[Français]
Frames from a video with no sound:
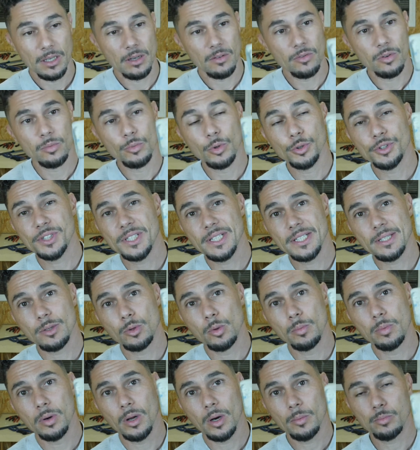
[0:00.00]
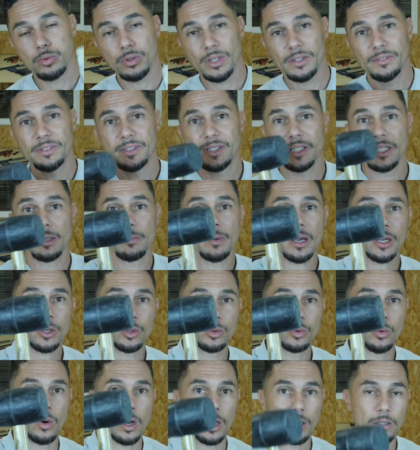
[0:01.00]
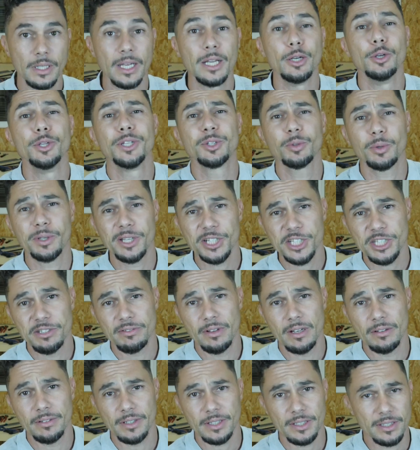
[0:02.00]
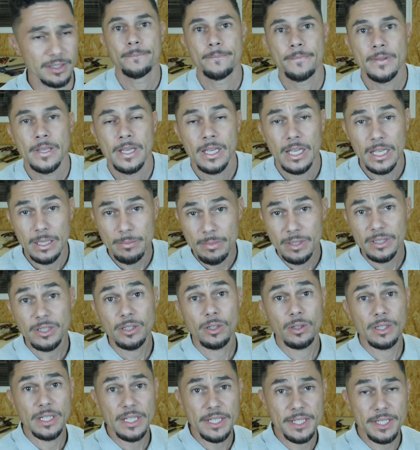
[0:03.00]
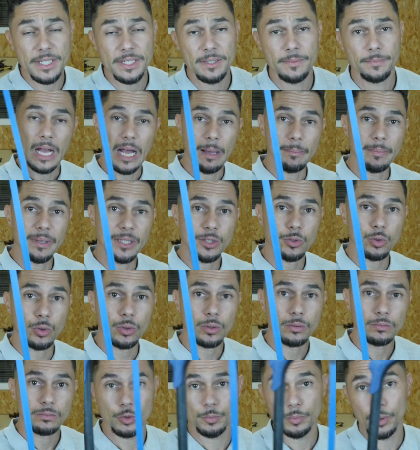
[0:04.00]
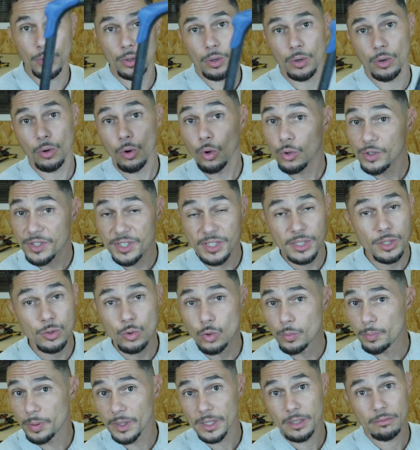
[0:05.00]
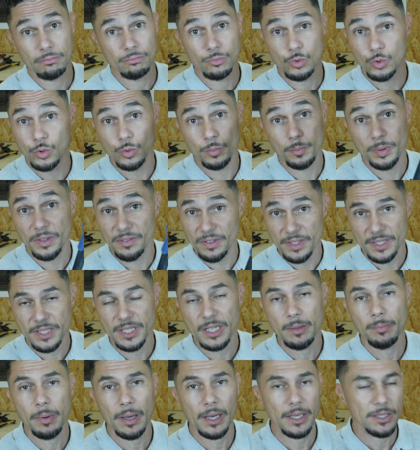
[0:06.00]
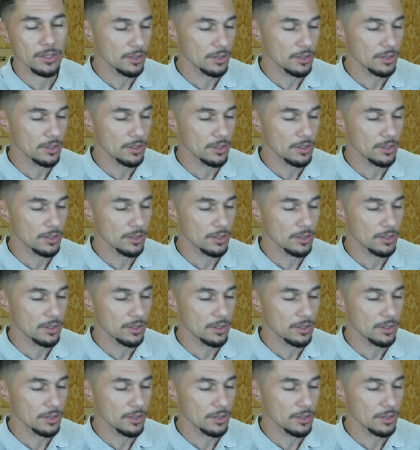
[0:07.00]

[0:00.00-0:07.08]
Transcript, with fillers: vaut mieux utiliser le blanc pour éviter les marques noires et le nettoyage qui va avec. Et maintenant les scies. À métaux, tu peux aussi couper du PVC par